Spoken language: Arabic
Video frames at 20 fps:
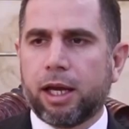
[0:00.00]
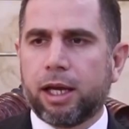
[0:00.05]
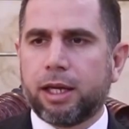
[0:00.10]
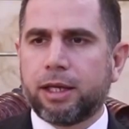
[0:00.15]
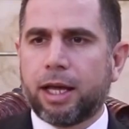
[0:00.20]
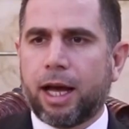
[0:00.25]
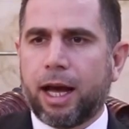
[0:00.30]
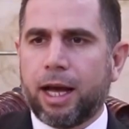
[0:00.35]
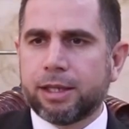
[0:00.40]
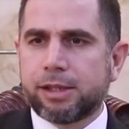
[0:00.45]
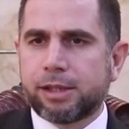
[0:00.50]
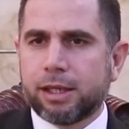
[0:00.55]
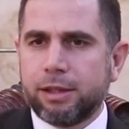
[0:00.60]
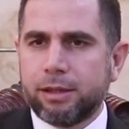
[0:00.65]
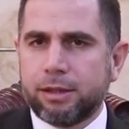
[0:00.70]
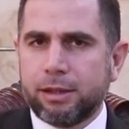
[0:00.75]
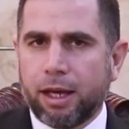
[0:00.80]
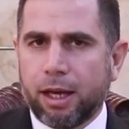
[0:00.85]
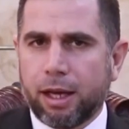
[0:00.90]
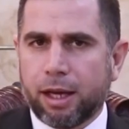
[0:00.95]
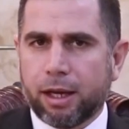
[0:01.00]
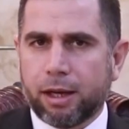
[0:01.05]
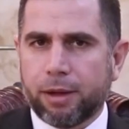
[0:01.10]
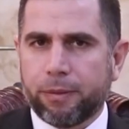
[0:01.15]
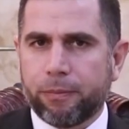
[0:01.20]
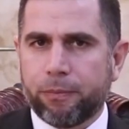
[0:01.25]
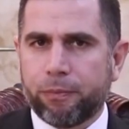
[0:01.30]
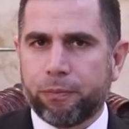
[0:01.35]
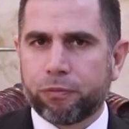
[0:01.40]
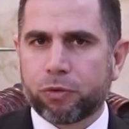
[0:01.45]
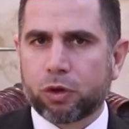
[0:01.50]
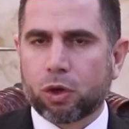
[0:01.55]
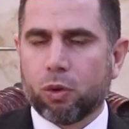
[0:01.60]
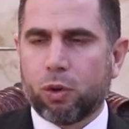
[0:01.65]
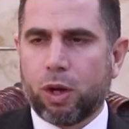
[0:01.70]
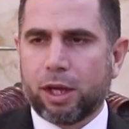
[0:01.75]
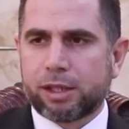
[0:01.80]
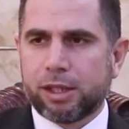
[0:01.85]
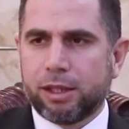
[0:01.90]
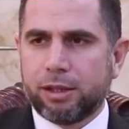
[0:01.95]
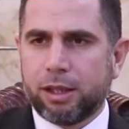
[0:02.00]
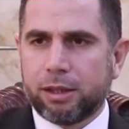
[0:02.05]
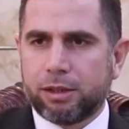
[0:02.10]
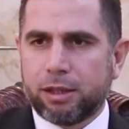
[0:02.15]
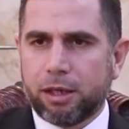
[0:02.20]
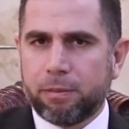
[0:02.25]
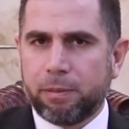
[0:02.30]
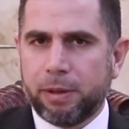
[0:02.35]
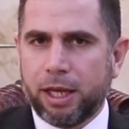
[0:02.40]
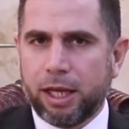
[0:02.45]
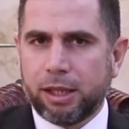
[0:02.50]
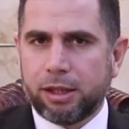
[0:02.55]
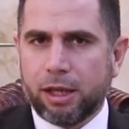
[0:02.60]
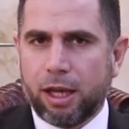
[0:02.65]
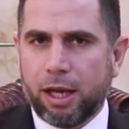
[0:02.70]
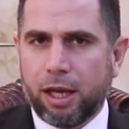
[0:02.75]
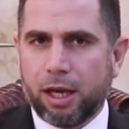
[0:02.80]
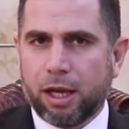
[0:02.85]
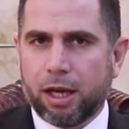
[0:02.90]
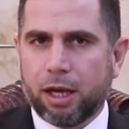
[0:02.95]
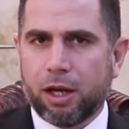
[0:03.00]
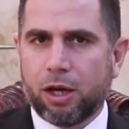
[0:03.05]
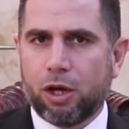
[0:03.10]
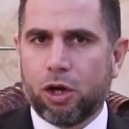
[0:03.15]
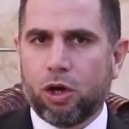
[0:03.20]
إن أحسنتها وأحسنت تربيتها